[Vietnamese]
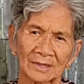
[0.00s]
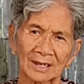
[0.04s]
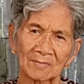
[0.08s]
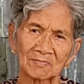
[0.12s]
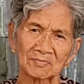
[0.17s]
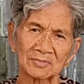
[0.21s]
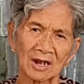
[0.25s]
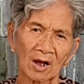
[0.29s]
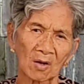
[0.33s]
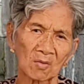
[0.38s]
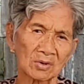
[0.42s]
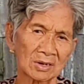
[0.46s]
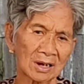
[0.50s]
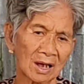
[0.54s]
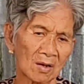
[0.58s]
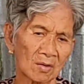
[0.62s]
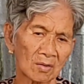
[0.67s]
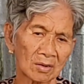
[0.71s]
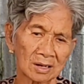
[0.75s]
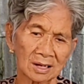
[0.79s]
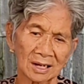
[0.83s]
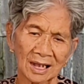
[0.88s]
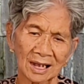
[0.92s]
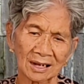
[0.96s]
năm rầu
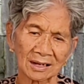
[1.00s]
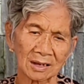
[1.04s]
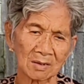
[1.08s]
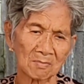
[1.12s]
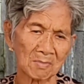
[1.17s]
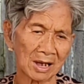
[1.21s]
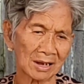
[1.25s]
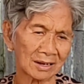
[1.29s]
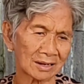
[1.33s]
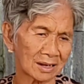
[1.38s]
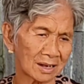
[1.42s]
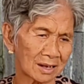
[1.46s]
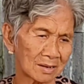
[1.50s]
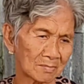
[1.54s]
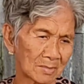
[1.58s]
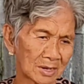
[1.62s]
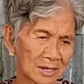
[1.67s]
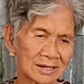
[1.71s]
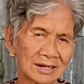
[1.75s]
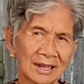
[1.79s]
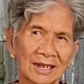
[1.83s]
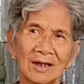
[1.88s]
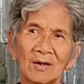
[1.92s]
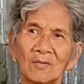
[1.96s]
là là cái bằng à,
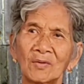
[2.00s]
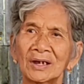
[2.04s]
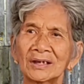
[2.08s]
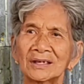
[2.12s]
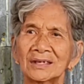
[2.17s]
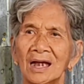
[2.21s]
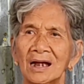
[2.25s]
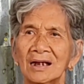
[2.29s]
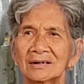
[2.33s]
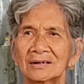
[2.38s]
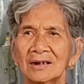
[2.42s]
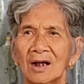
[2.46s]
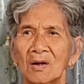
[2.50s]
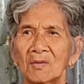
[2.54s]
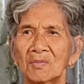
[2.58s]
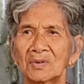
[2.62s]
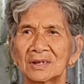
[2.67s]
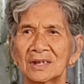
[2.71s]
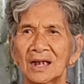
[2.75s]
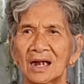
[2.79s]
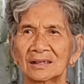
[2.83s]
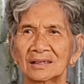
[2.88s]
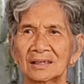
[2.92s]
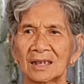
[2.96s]
bình địa không hết trơn
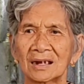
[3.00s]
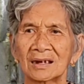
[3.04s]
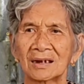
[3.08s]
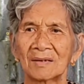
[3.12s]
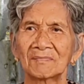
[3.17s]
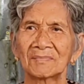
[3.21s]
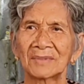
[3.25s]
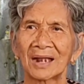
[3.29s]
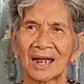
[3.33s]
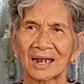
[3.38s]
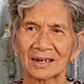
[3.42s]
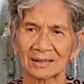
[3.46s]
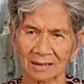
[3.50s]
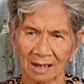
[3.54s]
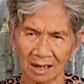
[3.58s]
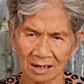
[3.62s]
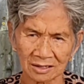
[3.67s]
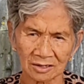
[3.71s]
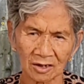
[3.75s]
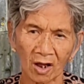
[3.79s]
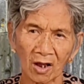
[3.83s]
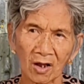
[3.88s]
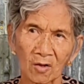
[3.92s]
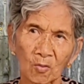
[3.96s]
rồi bây giờ tới năm nay
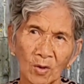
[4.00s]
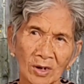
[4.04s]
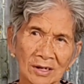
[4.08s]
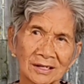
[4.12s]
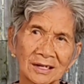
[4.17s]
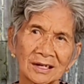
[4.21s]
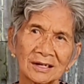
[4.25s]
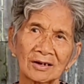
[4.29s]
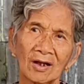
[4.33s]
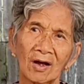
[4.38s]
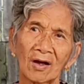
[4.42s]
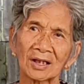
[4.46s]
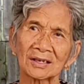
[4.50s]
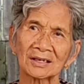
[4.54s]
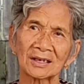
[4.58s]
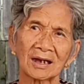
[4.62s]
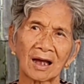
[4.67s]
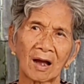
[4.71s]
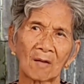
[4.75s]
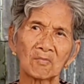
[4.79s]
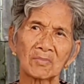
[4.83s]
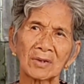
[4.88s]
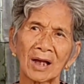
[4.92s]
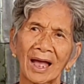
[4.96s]
tới nó quýnh với nó
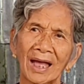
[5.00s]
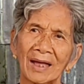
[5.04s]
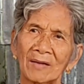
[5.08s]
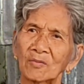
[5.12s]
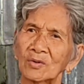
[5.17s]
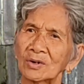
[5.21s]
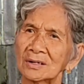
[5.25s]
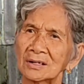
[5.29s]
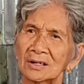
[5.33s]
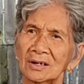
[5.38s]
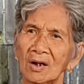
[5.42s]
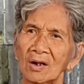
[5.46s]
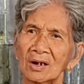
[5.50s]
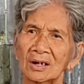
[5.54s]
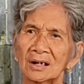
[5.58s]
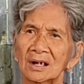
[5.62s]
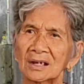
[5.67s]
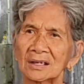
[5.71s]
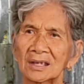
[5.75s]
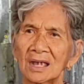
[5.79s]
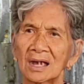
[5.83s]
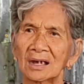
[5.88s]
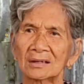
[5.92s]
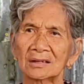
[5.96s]
chứ không ai quýnh nó
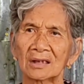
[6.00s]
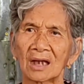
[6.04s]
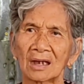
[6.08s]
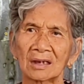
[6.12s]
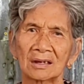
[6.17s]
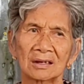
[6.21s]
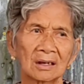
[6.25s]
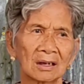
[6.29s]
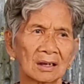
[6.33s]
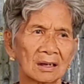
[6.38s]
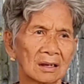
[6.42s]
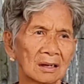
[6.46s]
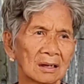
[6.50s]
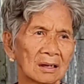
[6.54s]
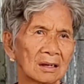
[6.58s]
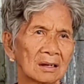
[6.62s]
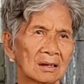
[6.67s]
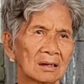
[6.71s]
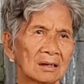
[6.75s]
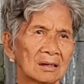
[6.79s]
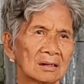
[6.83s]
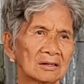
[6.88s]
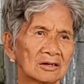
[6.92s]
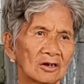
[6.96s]
nữa trơn trời
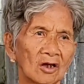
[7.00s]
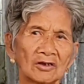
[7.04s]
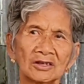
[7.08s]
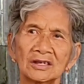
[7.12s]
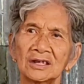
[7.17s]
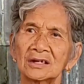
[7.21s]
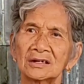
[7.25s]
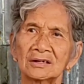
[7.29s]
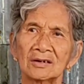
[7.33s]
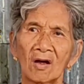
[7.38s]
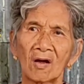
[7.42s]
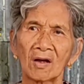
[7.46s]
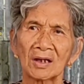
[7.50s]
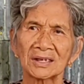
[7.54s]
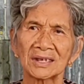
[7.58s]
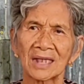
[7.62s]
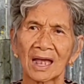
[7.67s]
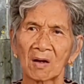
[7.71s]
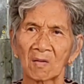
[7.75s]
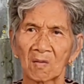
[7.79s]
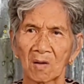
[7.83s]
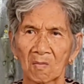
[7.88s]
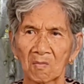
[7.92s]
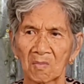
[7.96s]
nó giết nó
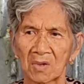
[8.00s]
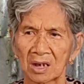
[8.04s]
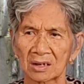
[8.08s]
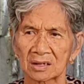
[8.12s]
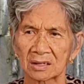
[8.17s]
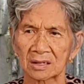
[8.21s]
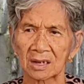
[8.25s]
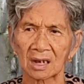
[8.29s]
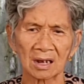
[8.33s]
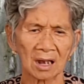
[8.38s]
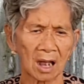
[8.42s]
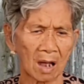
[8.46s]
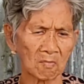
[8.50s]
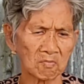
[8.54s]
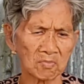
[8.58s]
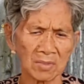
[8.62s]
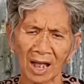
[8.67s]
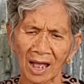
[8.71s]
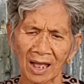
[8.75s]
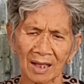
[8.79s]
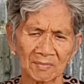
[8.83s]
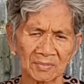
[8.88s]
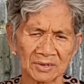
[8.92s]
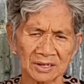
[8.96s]
nhau không à chứ
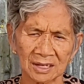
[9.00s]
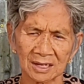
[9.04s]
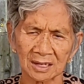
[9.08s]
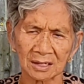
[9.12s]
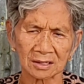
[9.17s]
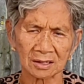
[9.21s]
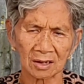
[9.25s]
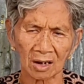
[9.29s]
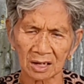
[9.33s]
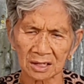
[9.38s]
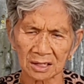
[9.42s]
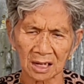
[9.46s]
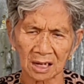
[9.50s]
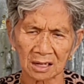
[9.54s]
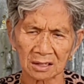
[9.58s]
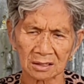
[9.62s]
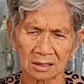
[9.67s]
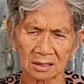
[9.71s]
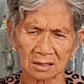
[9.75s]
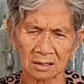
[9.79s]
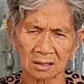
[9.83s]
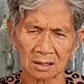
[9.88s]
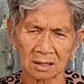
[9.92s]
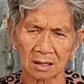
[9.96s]
không ai mà giết nó
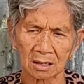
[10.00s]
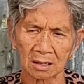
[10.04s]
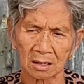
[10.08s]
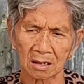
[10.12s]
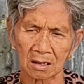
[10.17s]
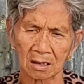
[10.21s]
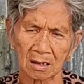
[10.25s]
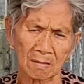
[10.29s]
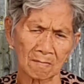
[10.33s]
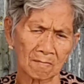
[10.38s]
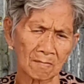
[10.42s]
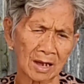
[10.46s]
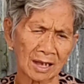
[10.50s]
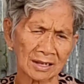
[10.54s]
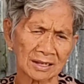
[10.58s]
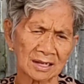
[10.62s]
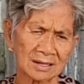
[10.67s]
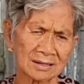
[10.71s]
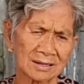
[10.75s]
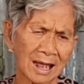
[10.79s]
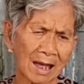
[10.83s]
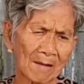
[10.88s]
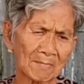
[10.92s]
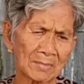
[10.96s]
trơn mà
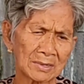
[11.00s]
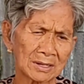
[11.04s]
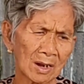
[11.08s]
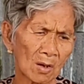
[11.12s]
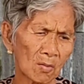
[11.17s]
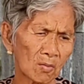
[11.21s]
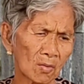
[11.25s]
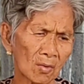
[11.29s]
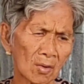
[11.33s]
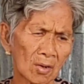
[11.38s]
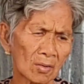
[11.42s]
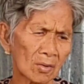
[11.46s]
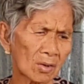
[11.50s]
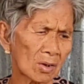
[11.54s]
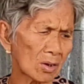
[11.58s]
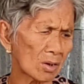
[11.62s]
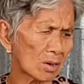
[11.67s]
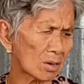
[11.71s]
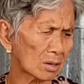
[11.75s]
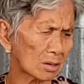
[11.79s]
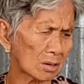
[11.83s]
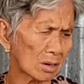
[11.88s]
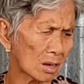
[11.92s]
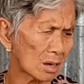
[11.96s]
việt nam mình đâu có
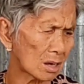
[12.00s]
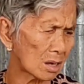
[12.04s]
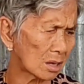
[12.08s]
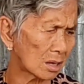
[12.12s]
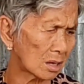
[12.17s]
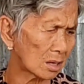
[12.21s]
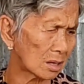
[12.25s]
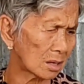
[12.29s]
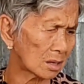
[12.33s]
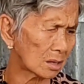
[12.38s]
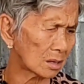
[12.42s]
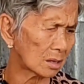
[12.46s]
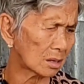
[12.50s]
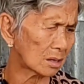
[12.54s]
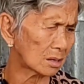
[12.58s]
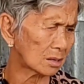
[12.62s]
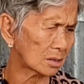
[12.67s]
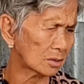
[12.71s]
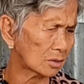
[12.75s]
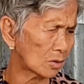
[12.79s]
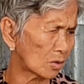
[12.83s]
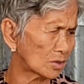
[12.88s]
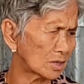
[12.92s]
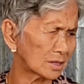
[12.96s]
có có
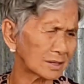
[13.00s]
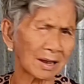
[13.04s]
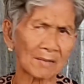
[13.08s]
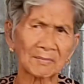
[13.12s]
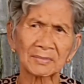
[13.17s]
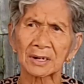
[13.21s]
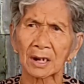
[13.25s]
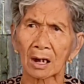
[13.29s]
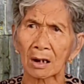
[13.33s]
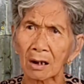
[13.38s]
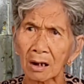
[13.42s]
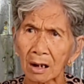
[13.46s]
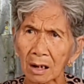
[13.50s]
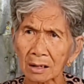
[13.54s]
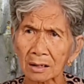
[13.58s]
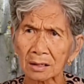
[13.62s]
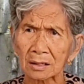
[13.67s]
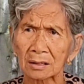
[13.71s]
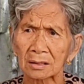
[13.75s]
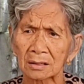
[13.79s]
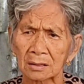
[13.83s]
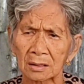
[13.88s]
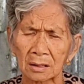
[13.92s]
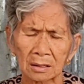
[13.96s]
nó vô việt nam mình
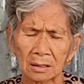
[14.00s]
được